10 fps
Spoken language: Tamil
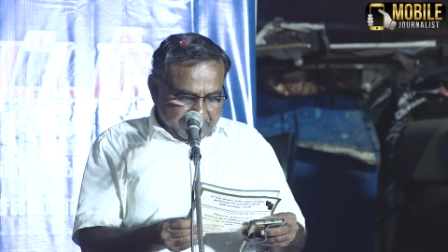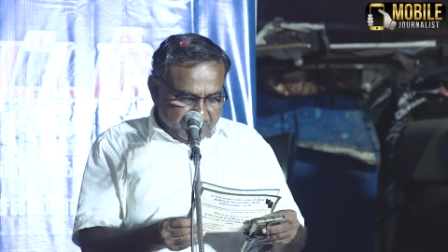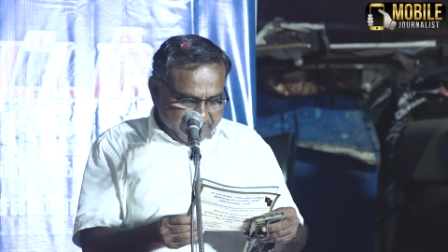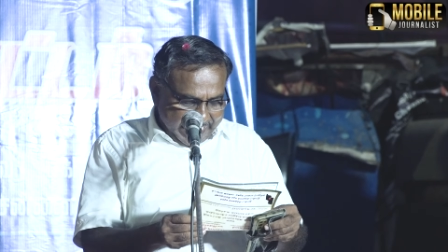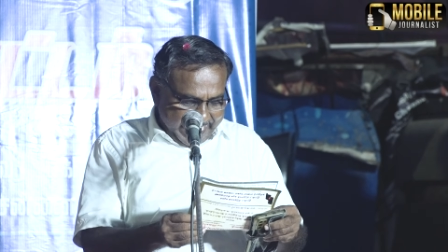
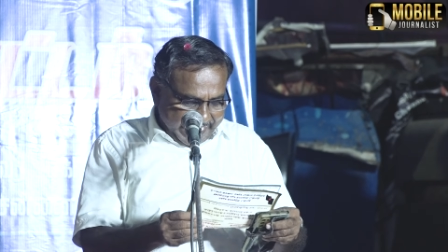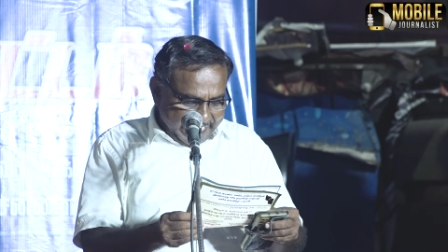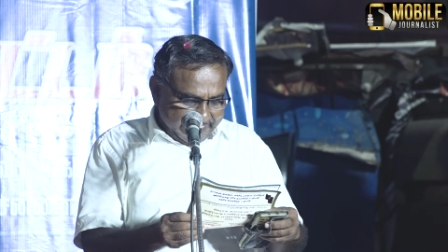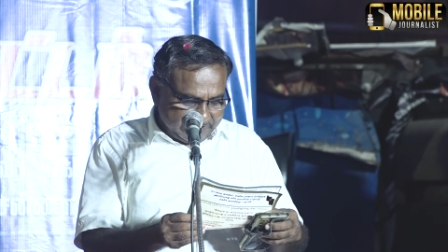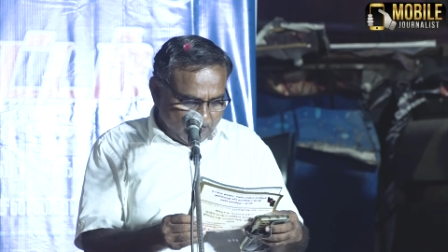விடுதலை
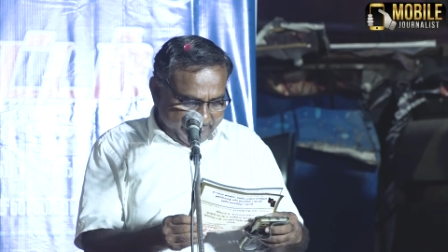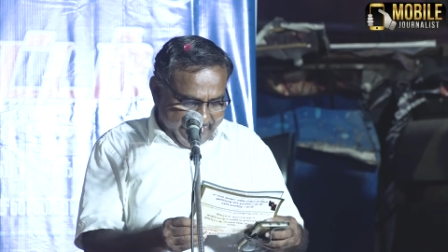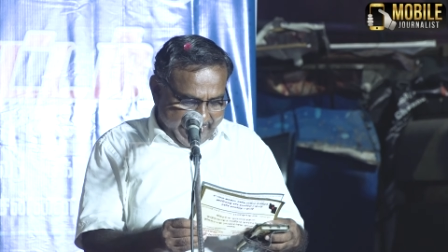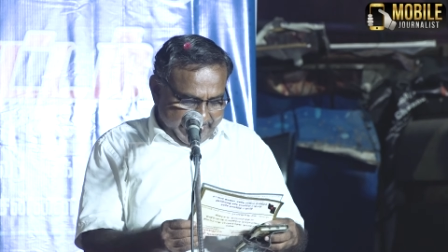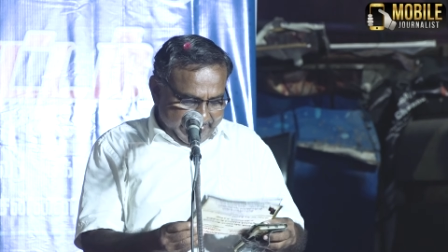கழகத்தினுடைய
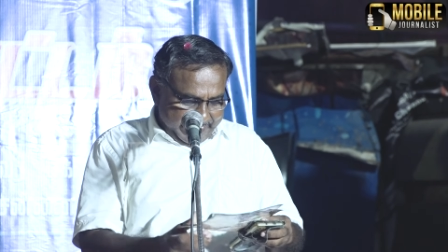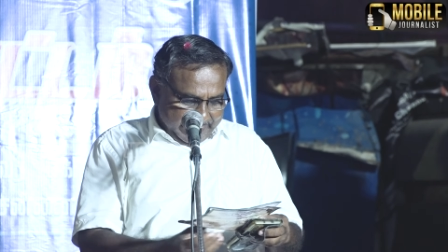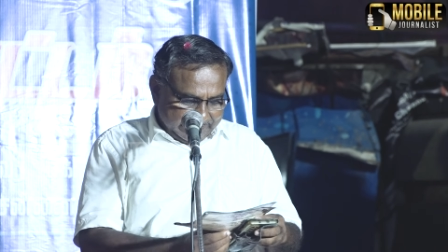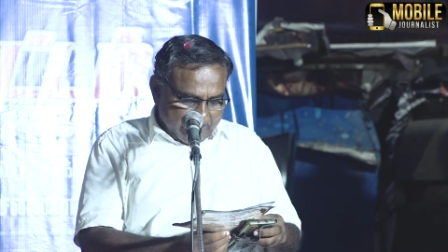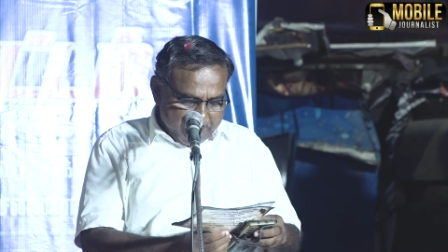
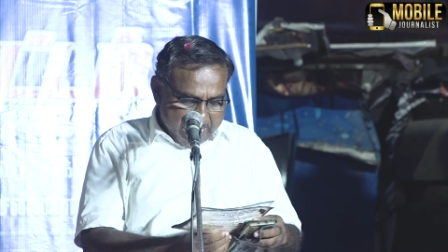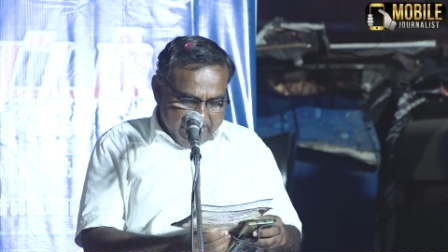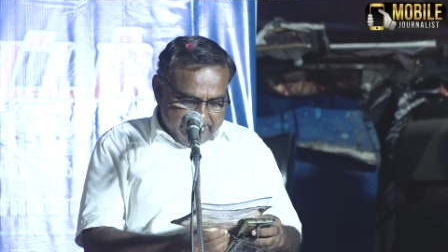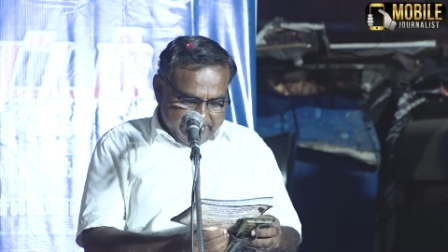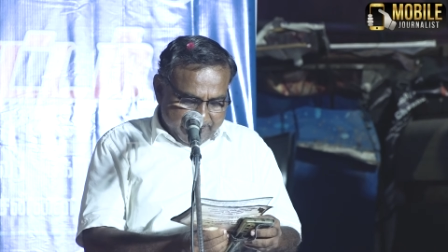
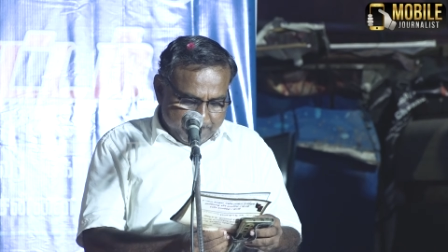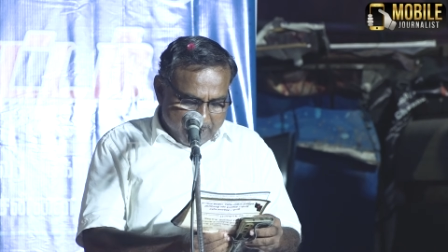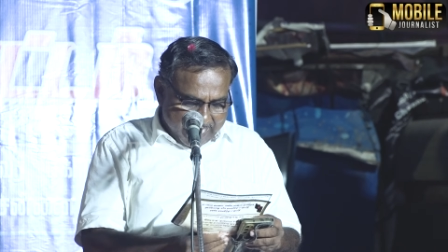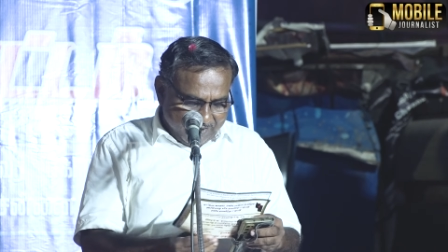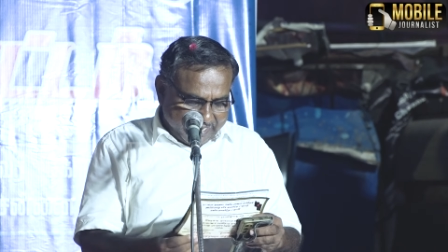தமிழ்நாடு
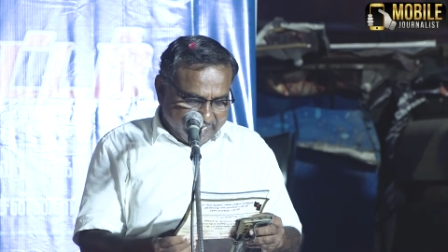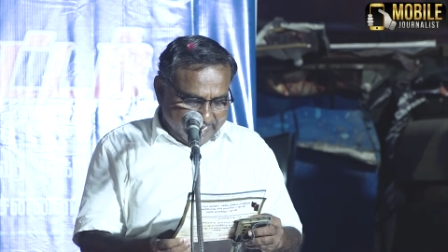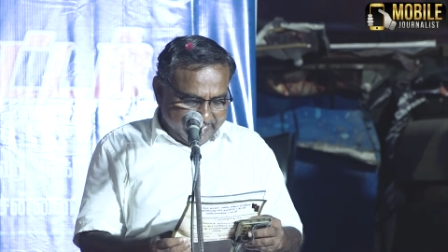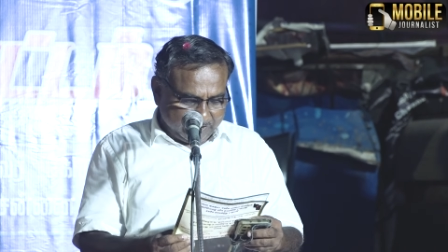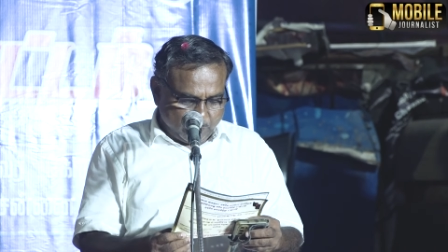மாணவர்
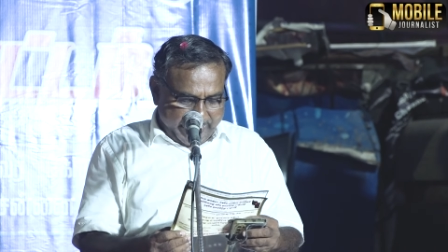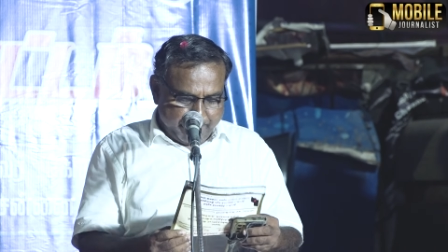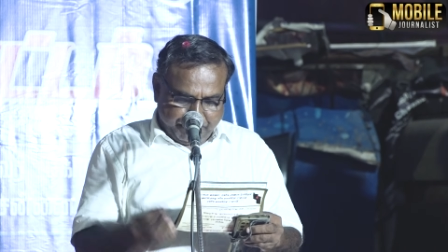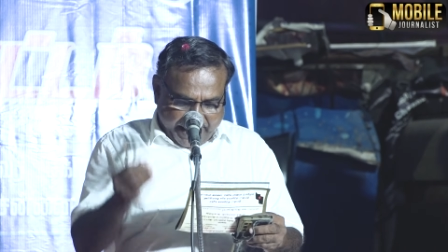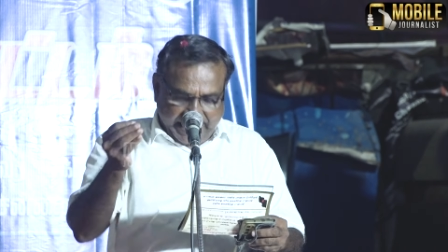கழகத்தினுடைய
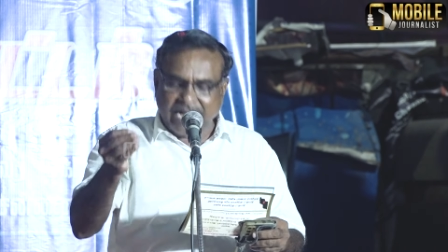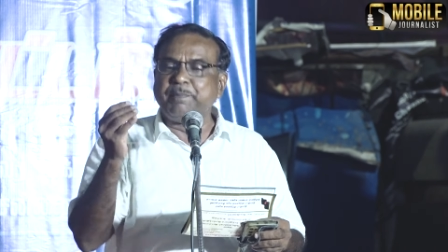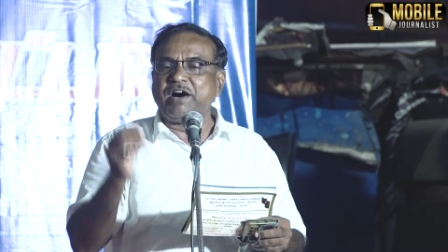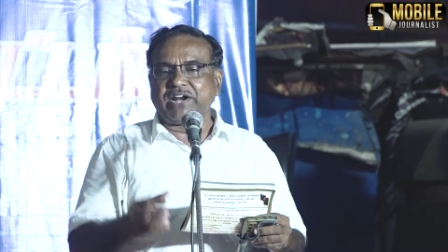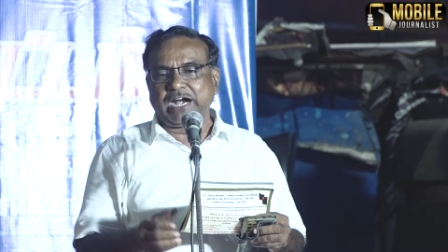
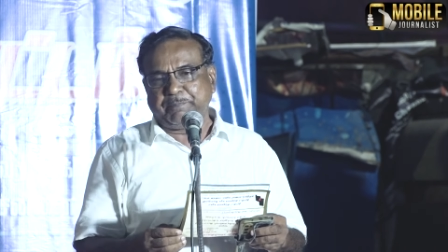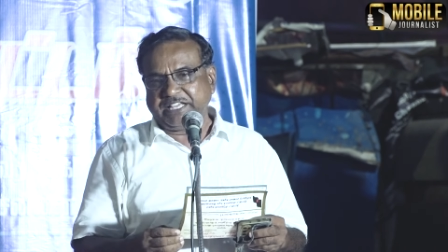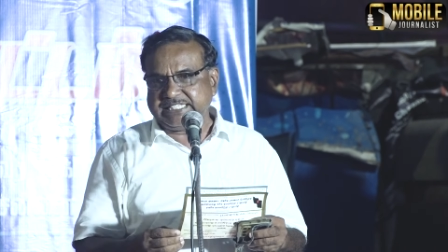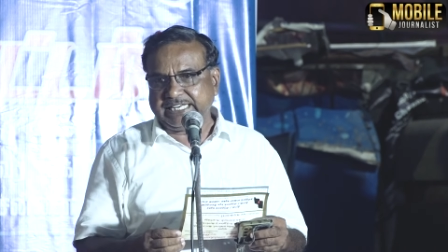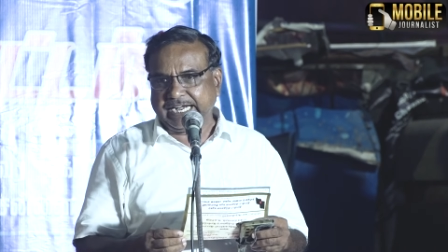பேரன்பு அவர்கள்
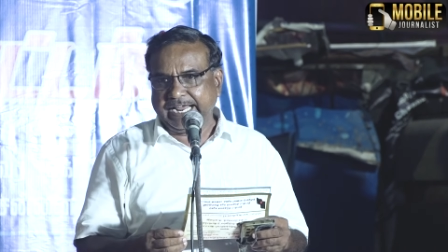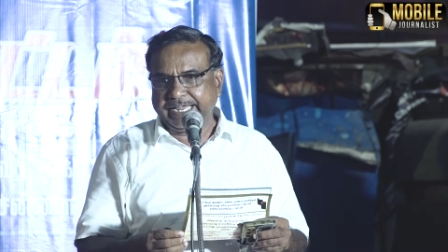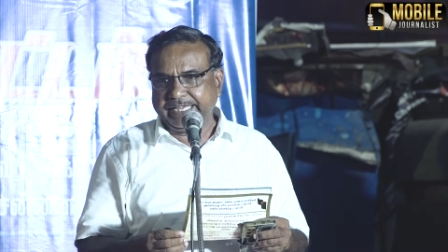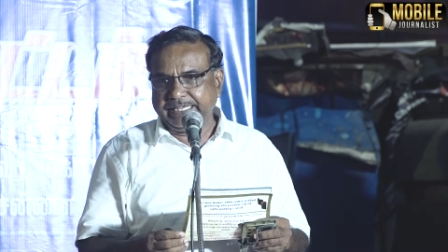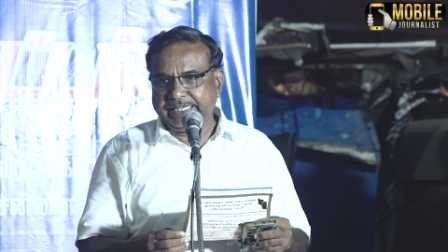பேசியிருக்கிறாங்க